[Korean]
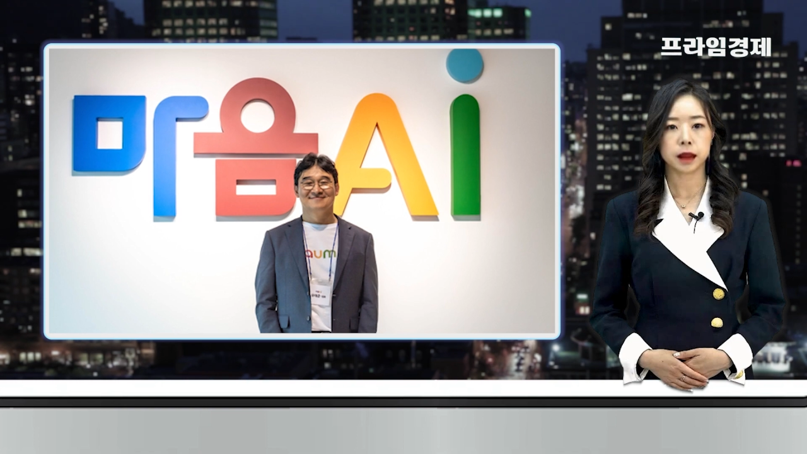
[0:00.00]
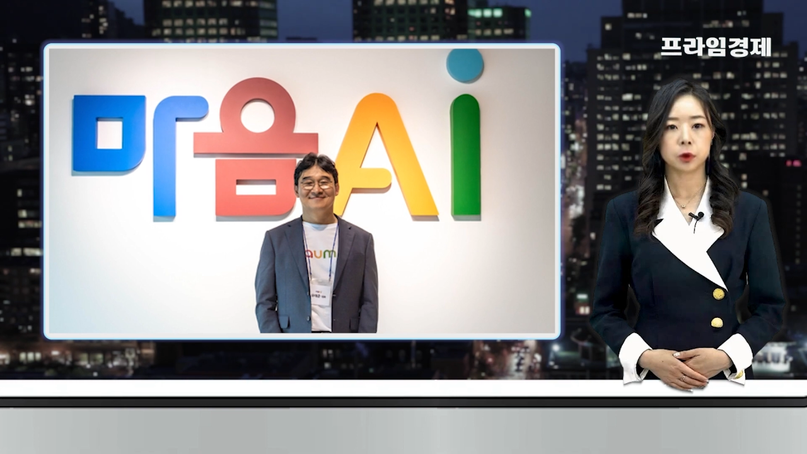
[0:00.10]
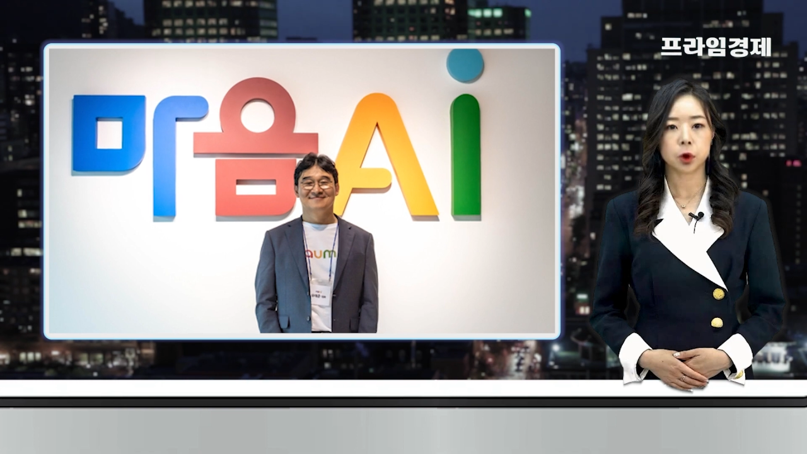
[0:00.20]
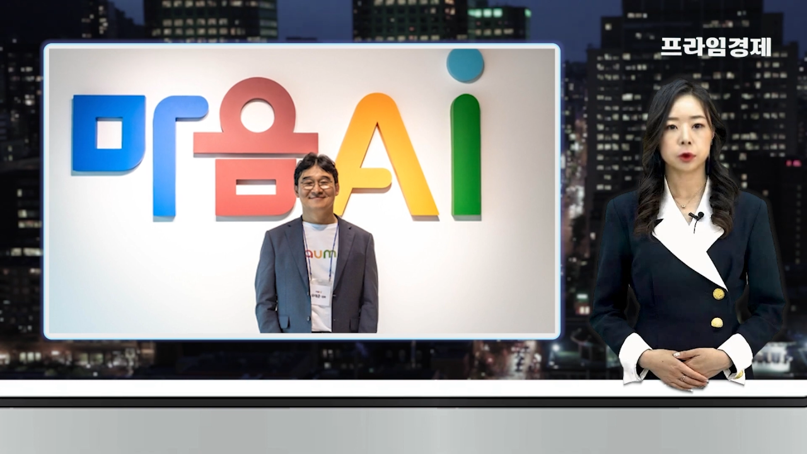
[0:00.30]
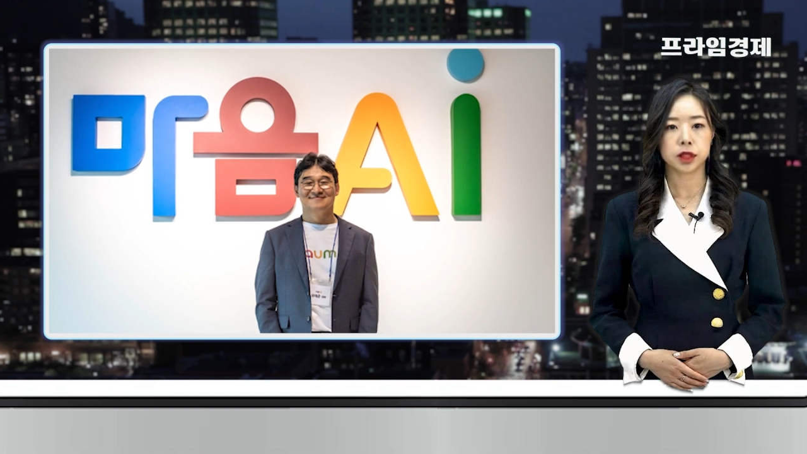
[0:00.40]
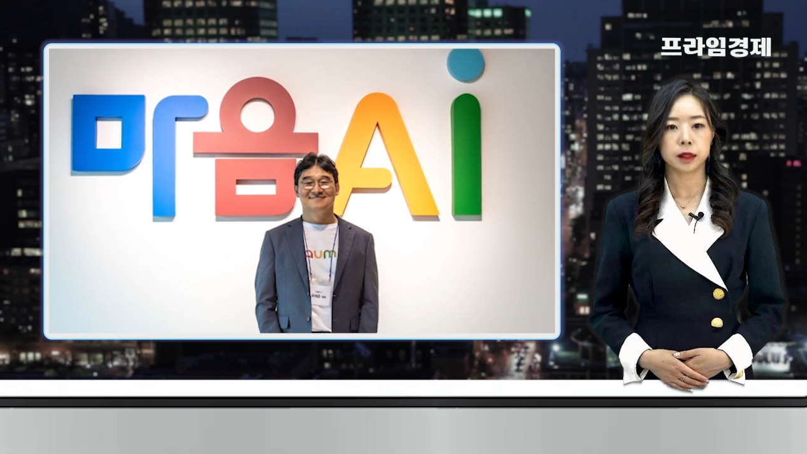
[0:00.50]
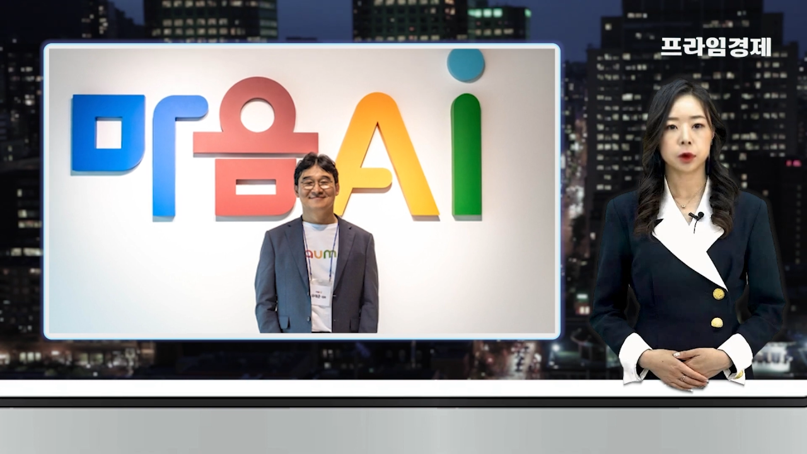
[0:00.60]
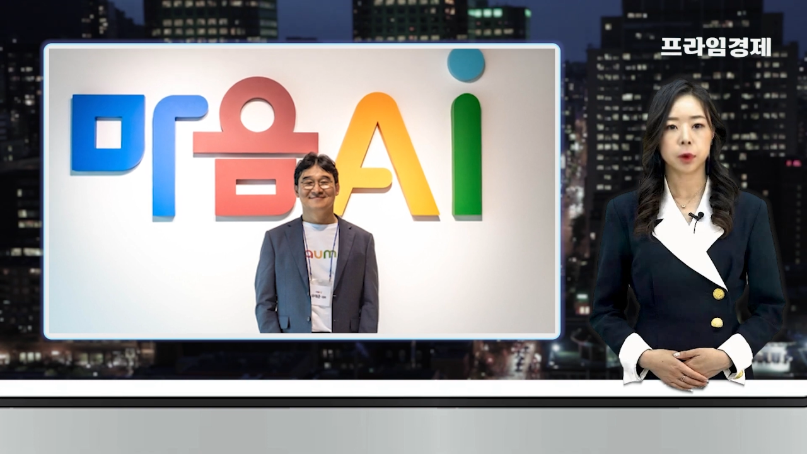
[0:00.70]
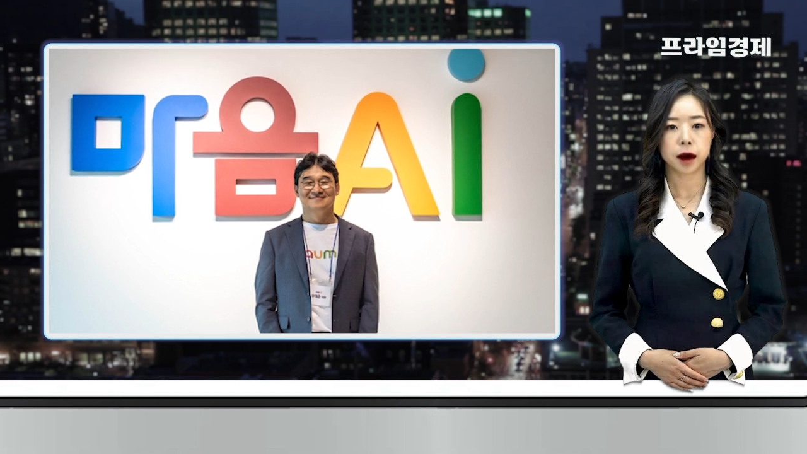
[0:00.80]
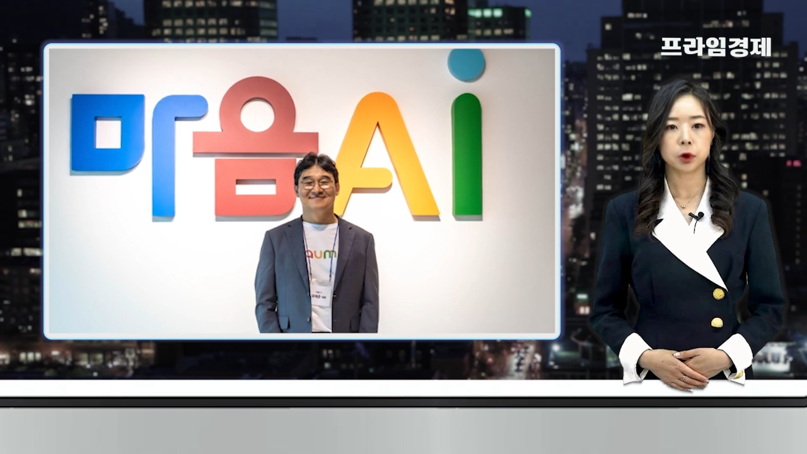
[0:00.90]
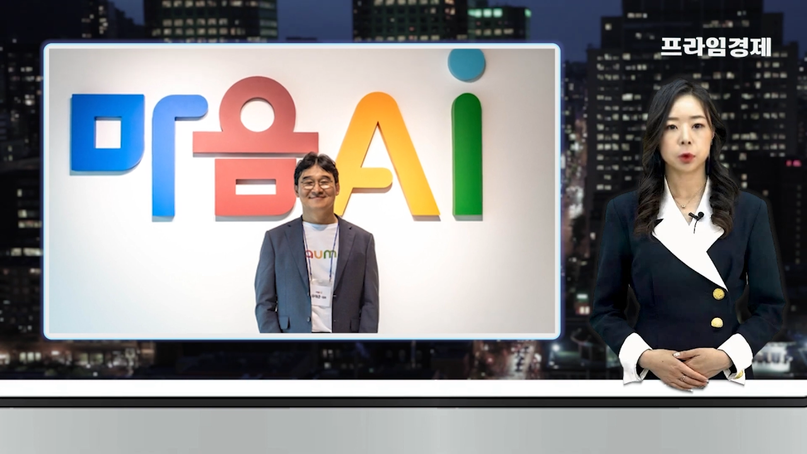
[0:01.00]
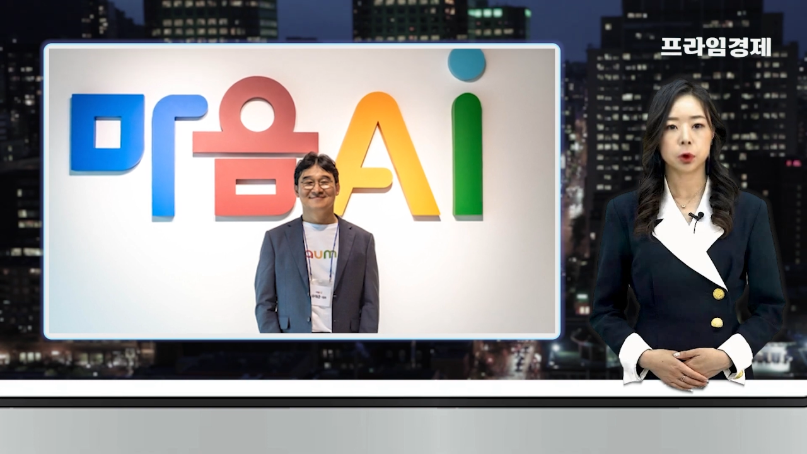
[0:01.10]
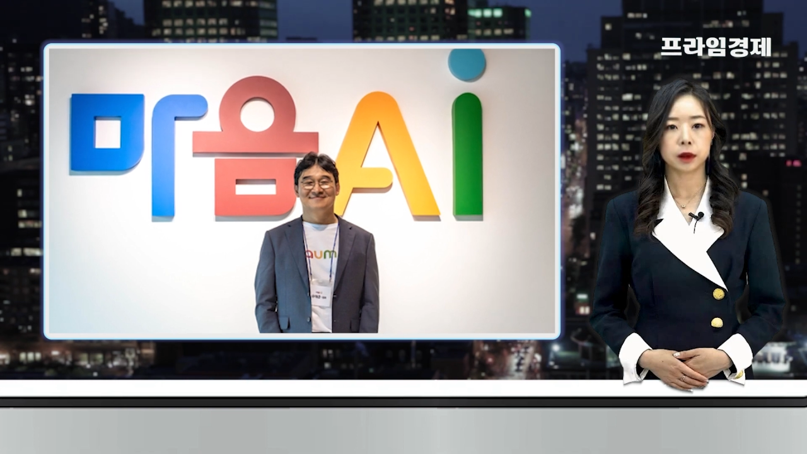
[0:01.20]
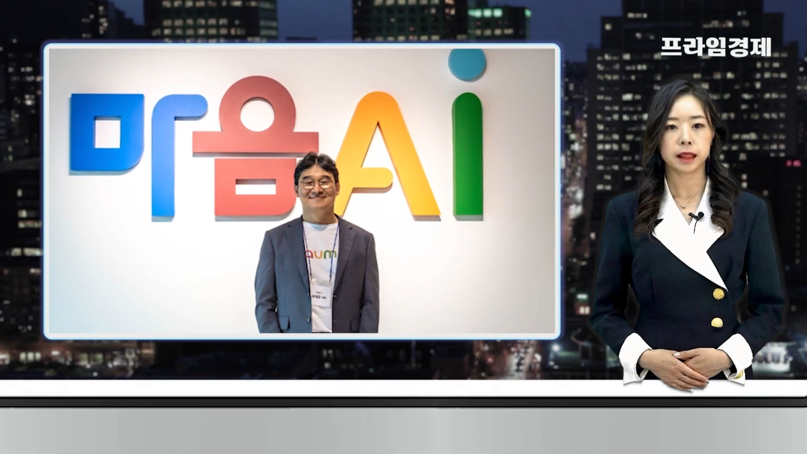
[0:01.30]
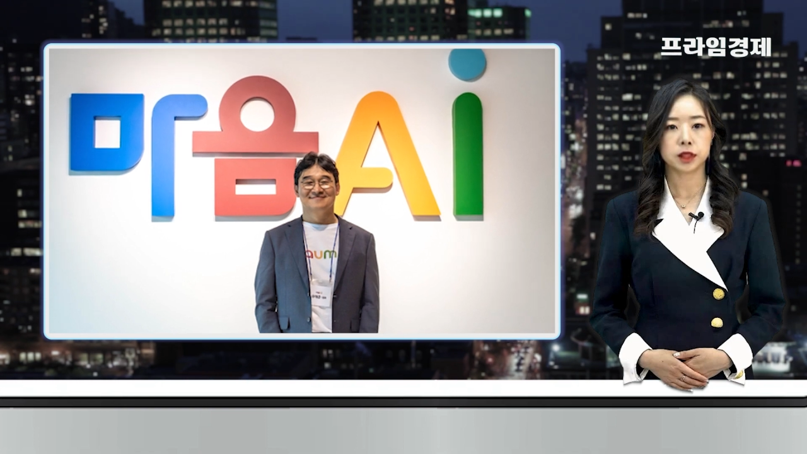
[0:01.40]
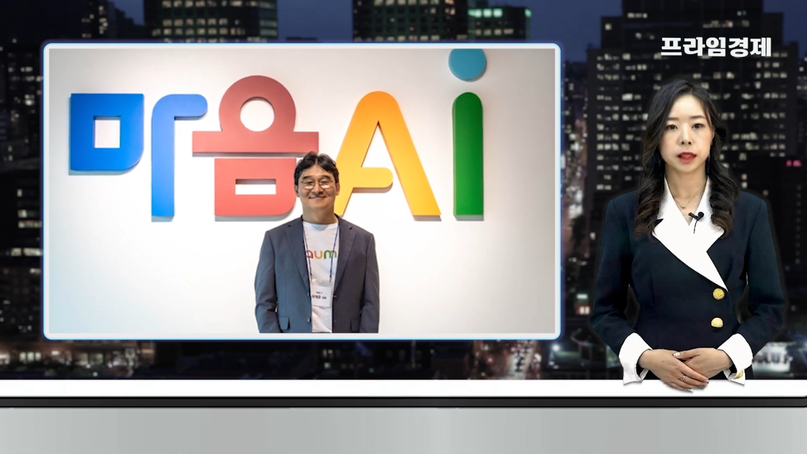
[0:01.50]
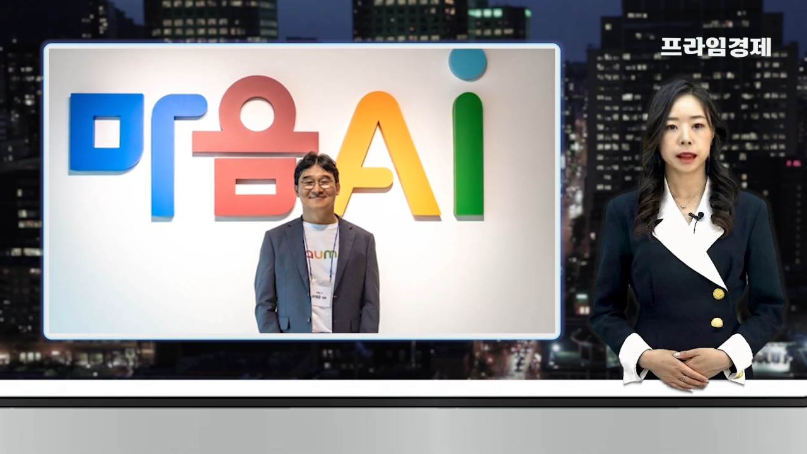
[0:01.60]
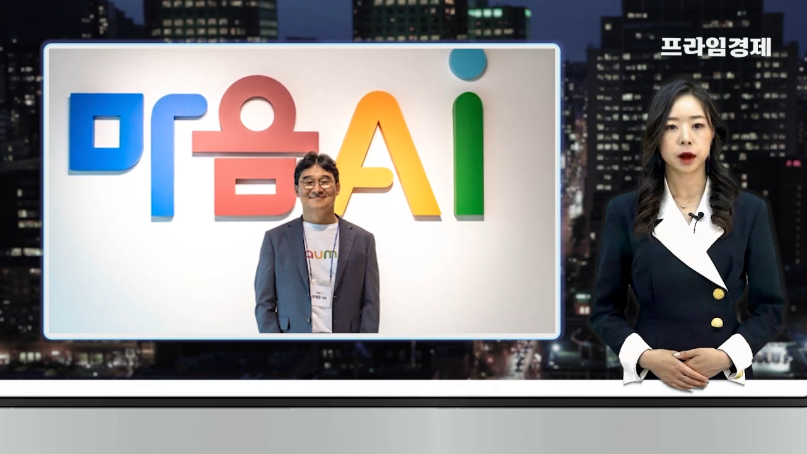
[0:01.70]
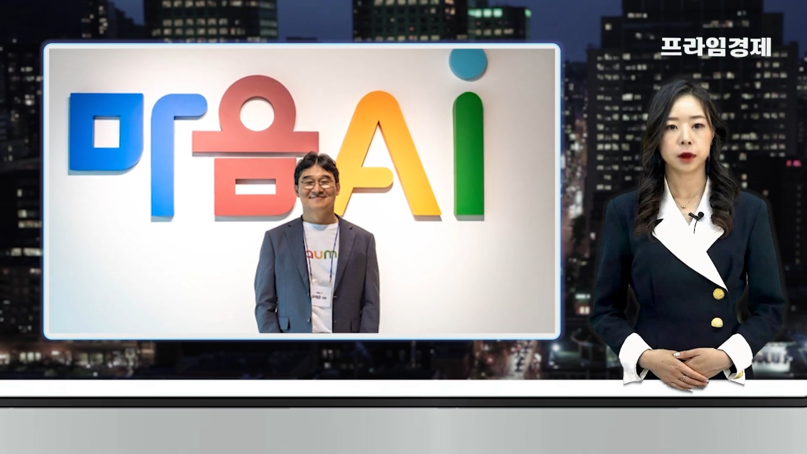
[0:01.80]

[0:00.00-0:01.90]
인공지능과 로봇 기술이